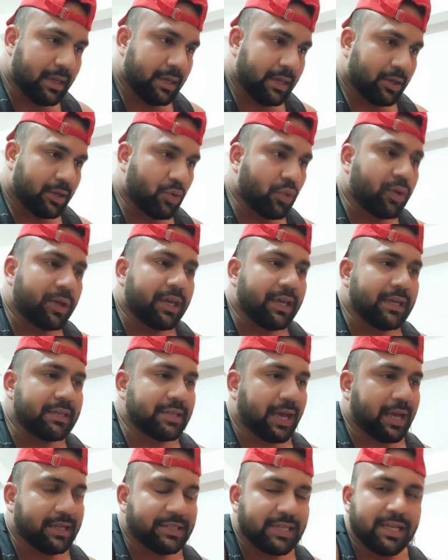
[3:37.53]
क्योंकि
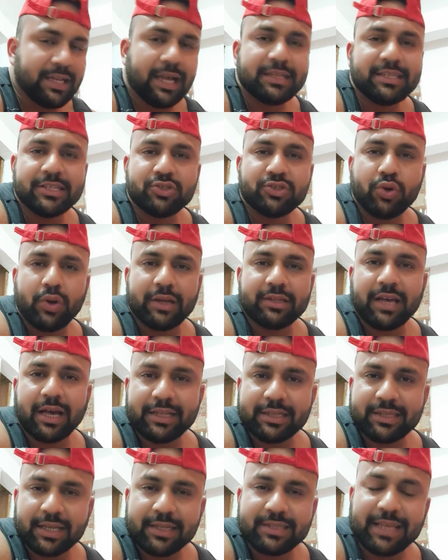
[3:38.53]
ये जी जो है
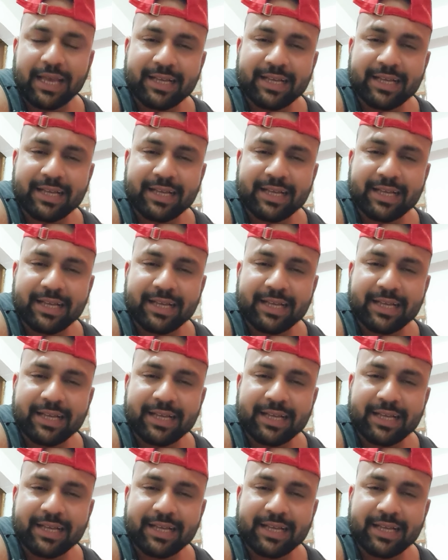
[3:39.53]
ज़्यादातर